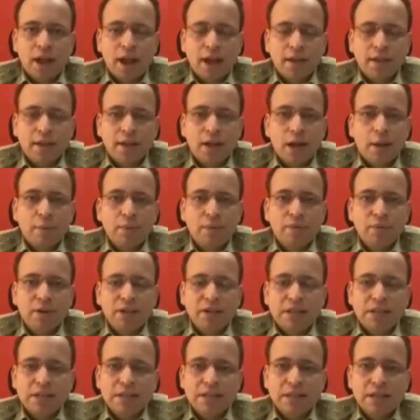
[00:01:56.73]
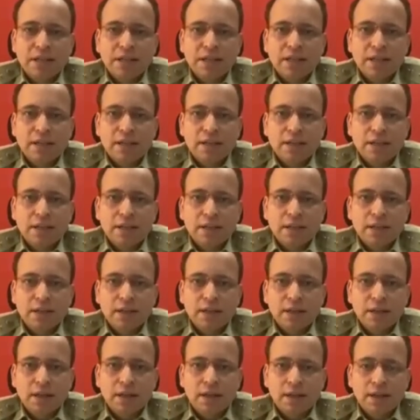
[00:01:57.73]
ऐसा कभी मत कीजिए कि किसी
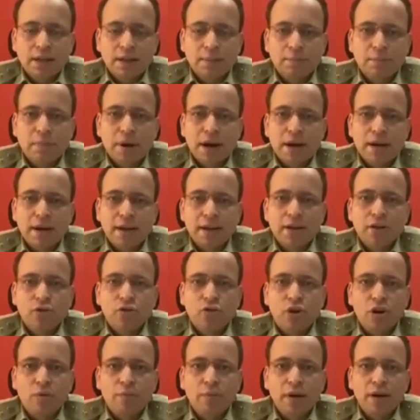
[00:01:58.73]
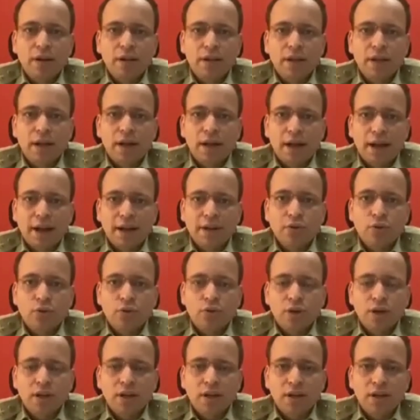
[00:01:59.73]
पार्टी की गवर्नमेंट से अलाइन
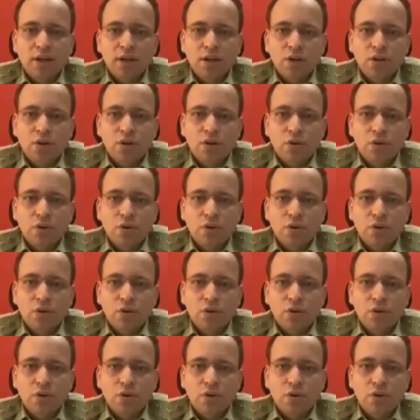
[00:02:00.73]
होकर